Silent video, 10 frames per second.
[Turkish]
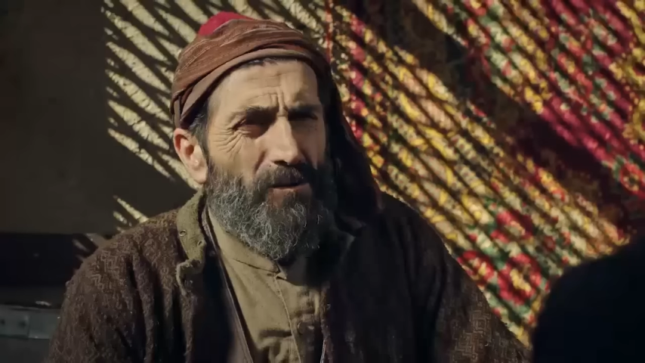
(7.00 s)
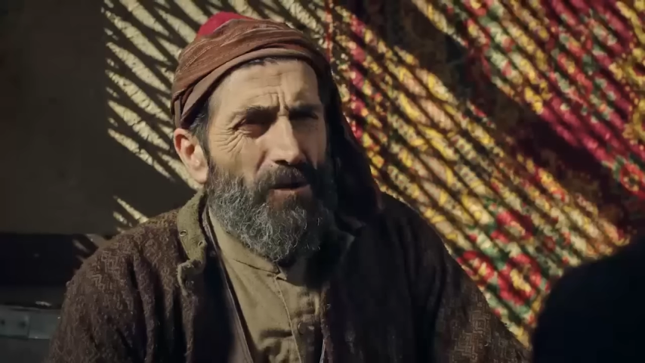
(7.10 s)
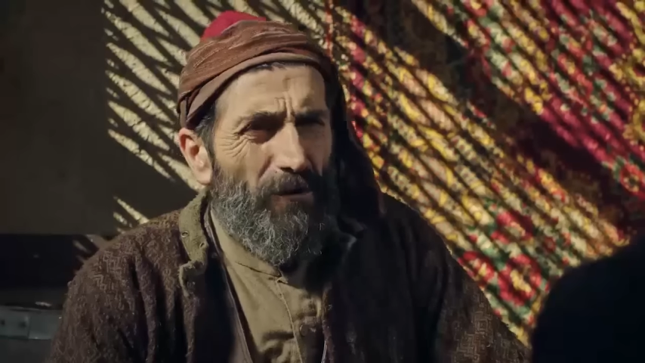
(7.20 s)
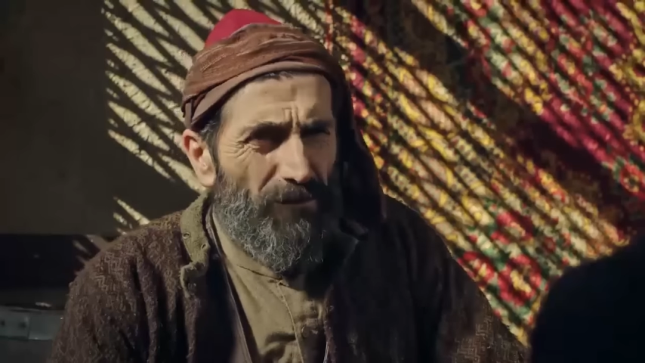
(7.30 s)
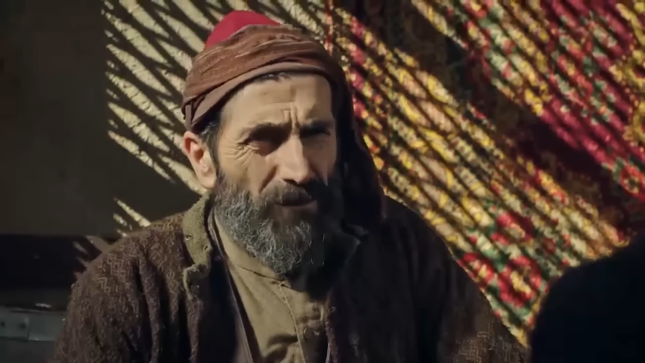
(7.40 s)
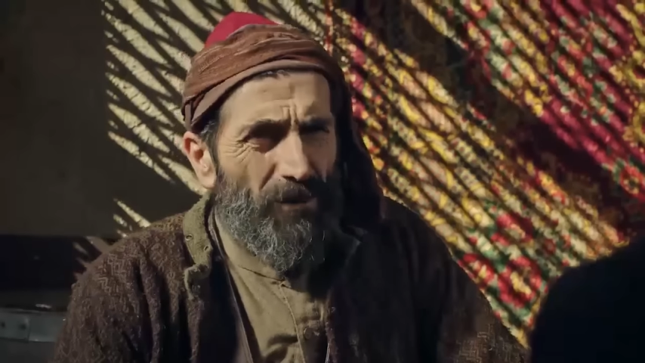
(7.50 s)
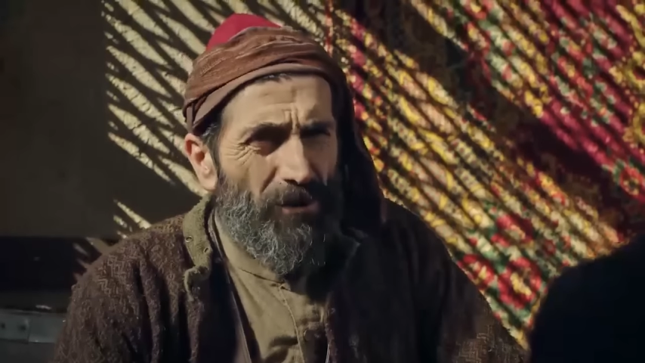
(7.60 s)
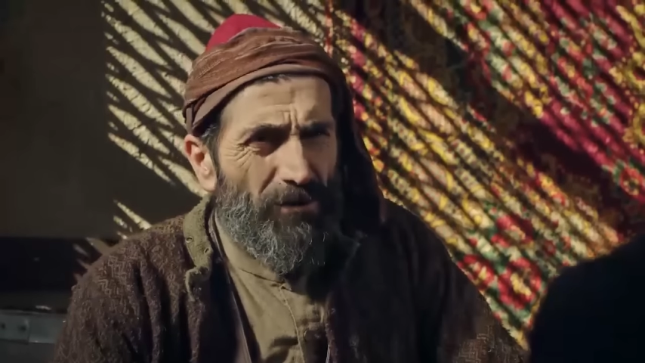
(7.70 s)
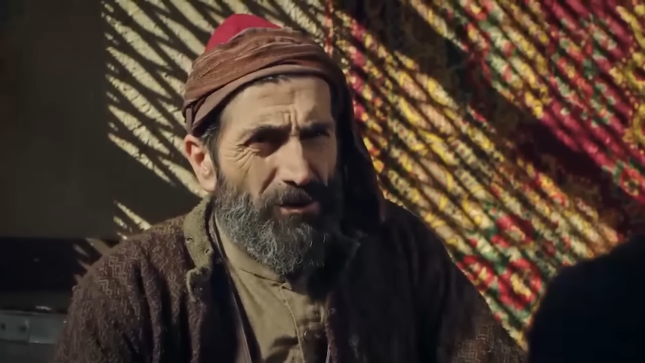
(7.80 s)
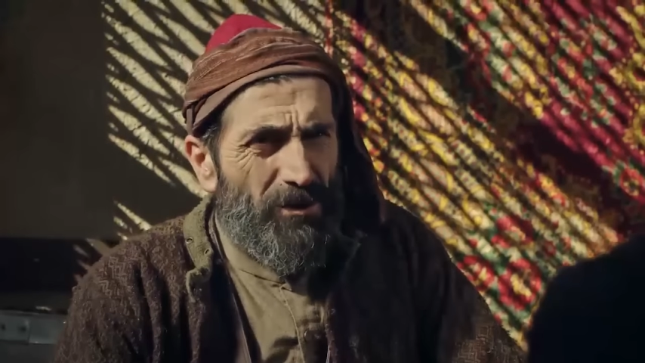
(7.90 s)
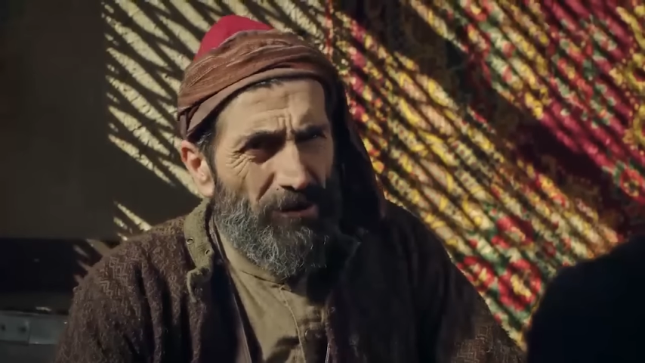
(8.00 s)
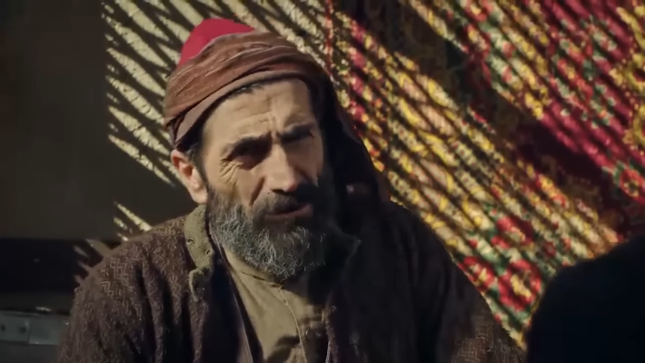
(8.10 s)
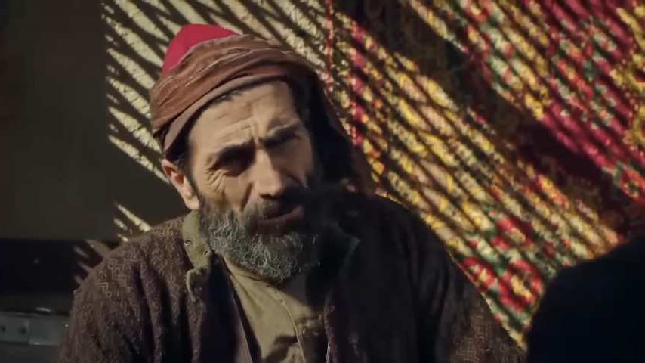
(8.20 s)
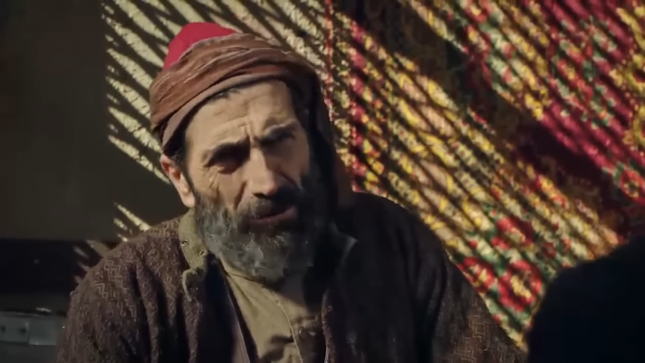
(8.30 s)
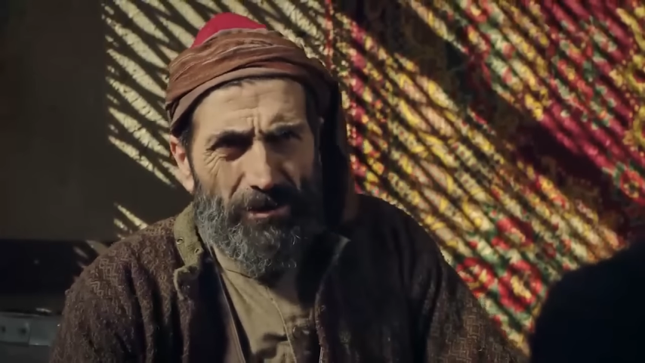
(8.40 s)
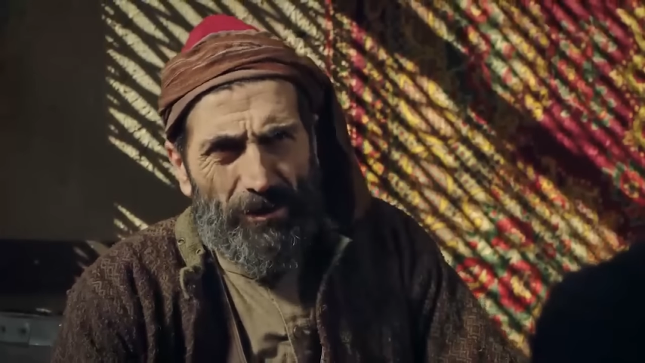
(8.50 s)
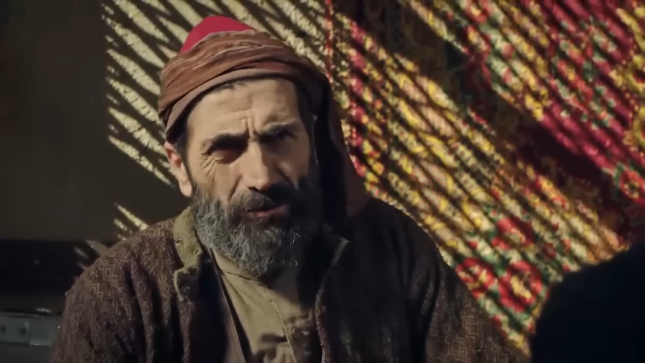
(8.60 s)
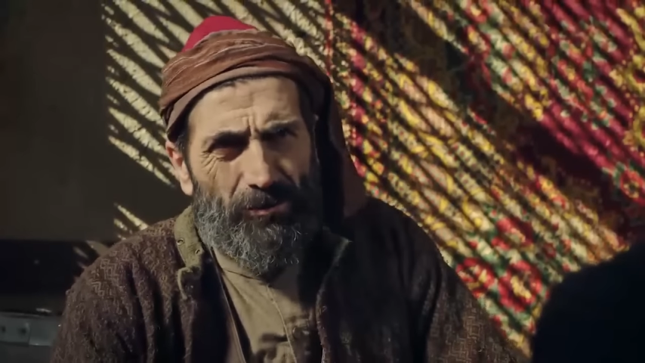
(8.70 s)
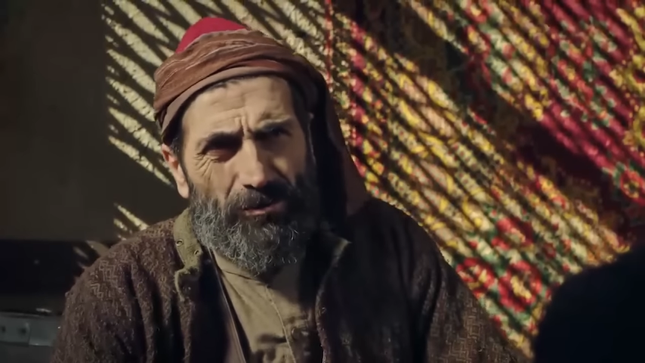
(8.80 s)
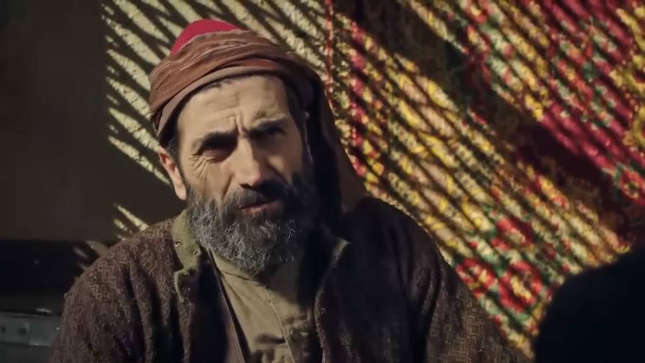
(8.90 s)
köftehol kendi koluna
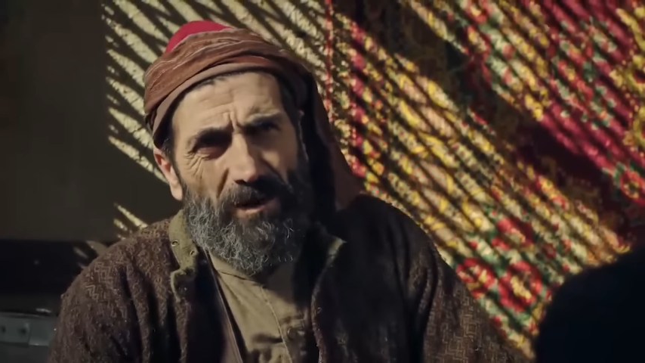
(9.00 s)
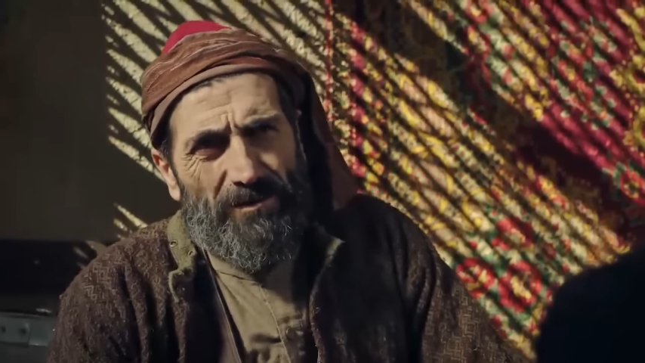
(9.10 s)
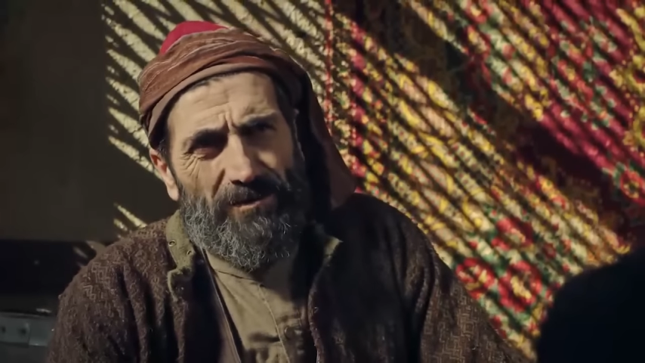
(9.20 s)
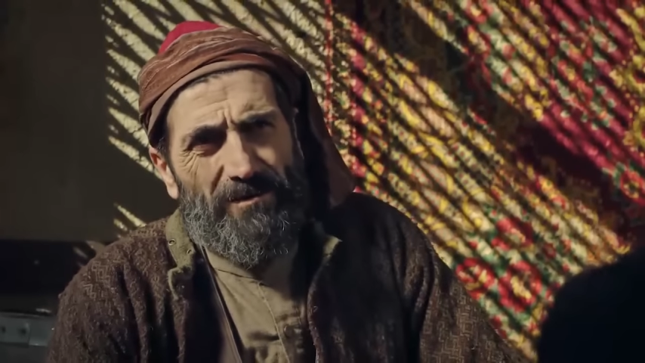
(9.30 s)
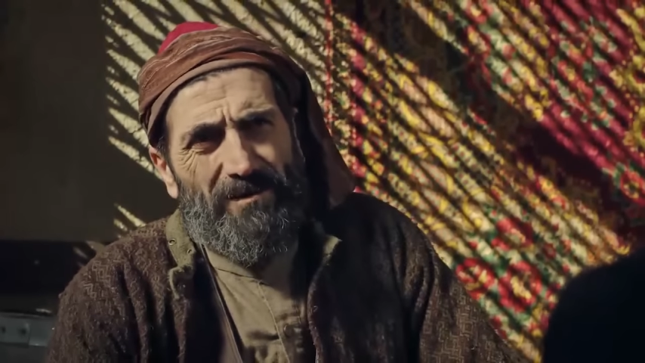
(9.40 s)
kurşun bastı.